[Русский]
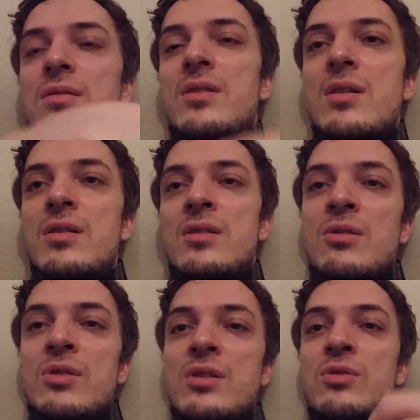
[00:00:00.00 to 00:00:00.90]
как
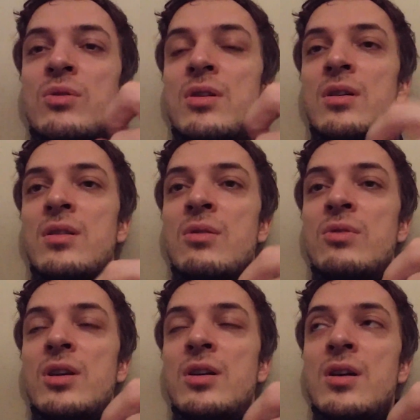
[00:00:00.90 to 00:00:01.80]
играют актеры, когда у
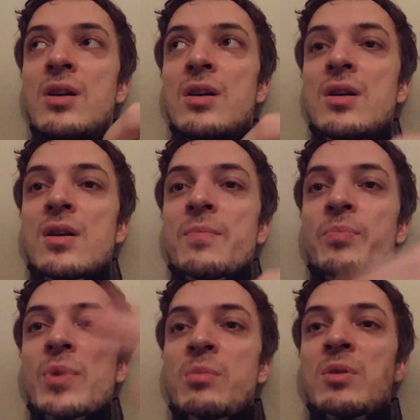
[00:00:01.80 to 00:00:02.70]
них
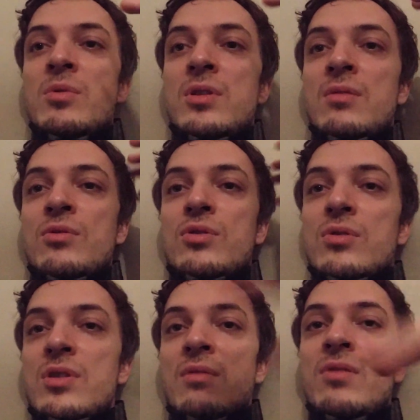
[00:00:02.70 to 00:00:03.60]
помимо того, что
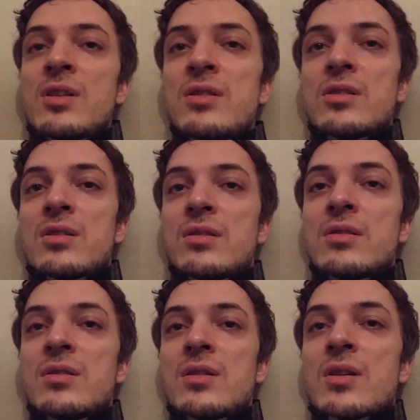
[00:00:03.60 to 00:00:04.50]
скафандр,
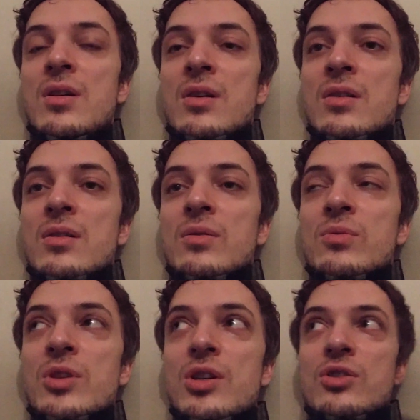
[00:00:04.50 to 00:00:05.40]

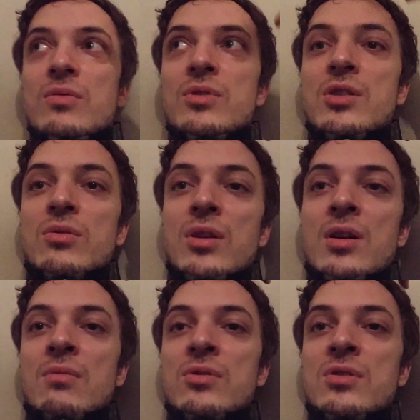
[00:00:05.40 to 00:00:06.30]
у них еще вот здесь вот
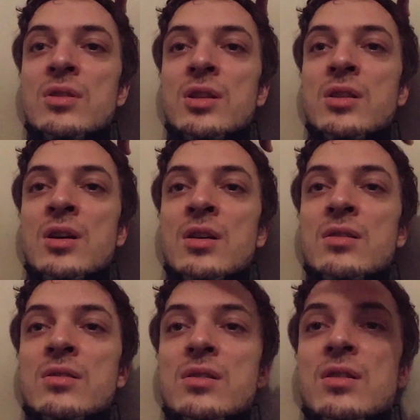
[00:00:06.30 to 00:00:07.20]
такая вот
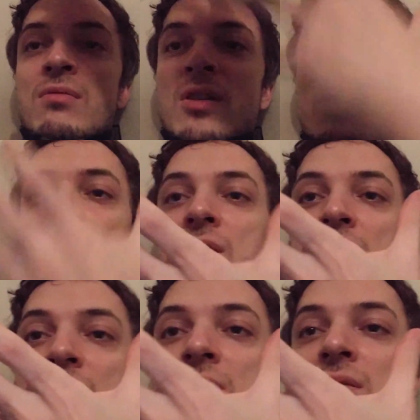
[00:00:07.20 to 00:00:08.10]
золотая закрывашка
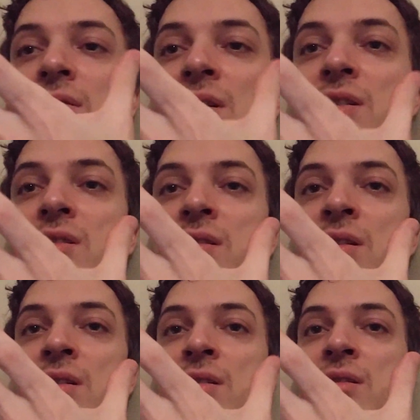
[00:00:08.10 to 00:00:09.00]
на
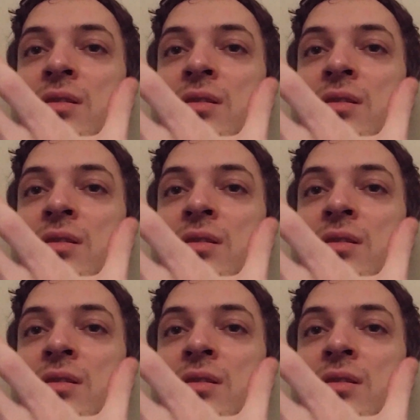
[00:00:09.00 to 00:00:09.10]
лице.